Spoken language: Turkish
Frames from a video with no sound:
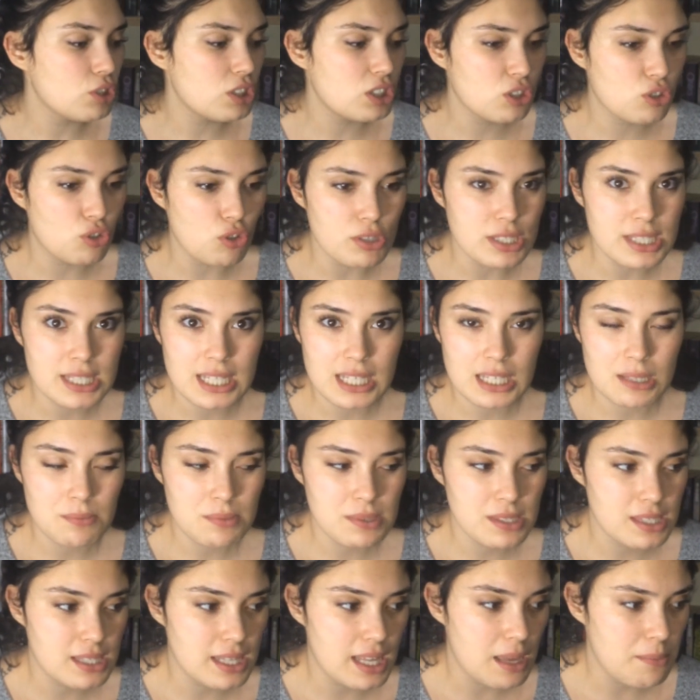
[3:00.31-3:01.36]
Onları da göstereyim
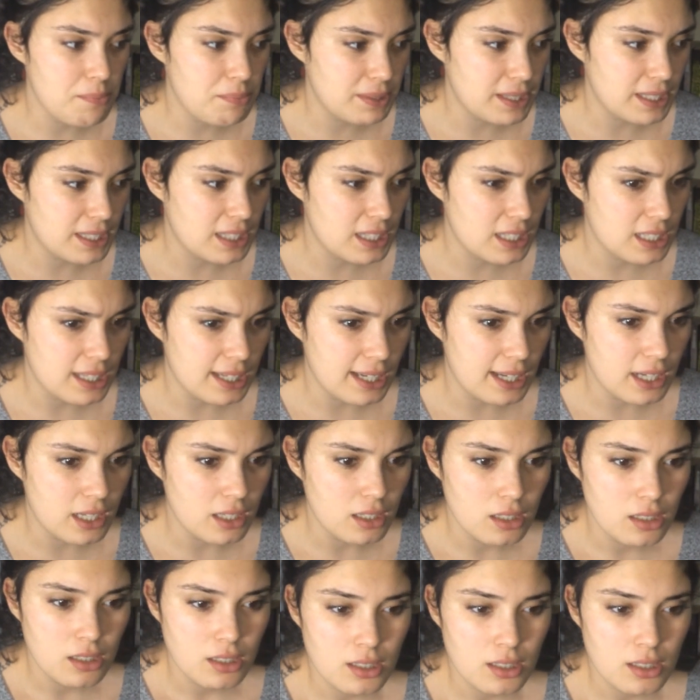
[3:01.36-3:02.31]
size. Bir dakika.